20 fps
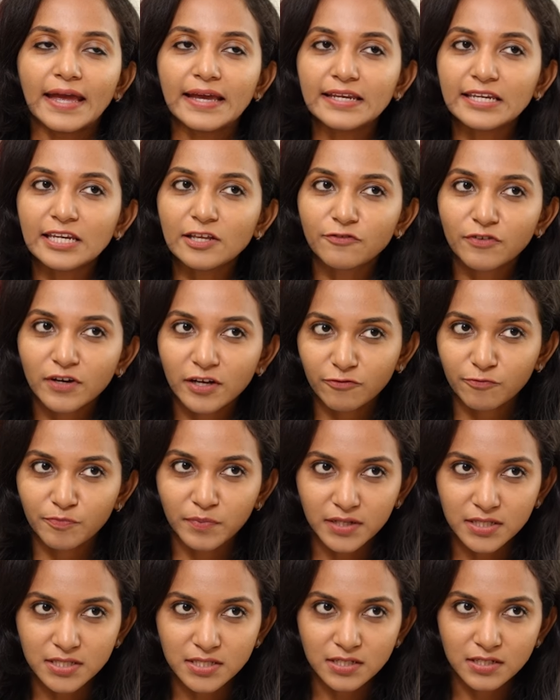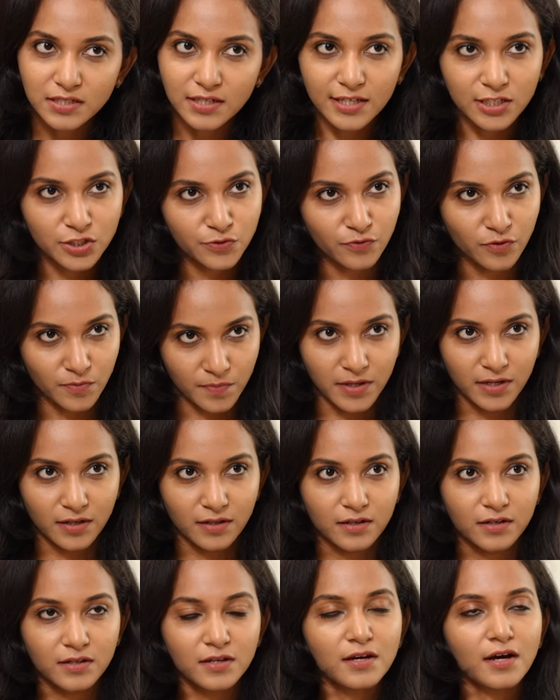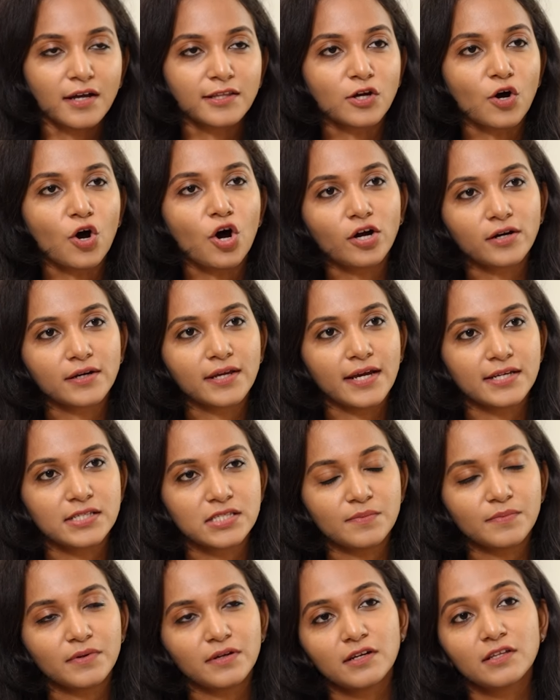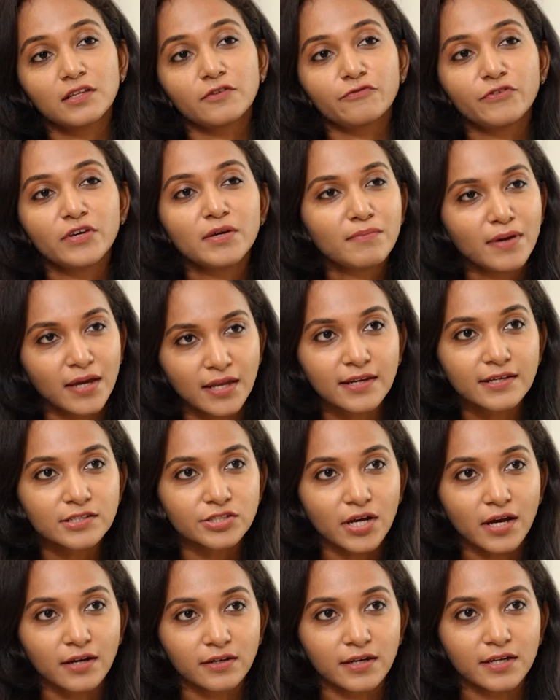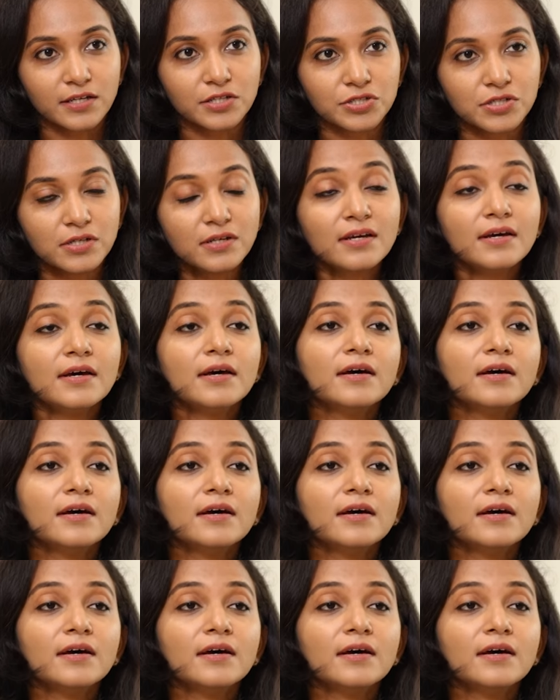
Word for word: எயிட்டி ஃபைவ் பர்சன்டேஜ் உமனுக்கு அந்த ஆர்காசம்ங்கிற அந்த ஃபீமேல் எஜாக்குலேஷன்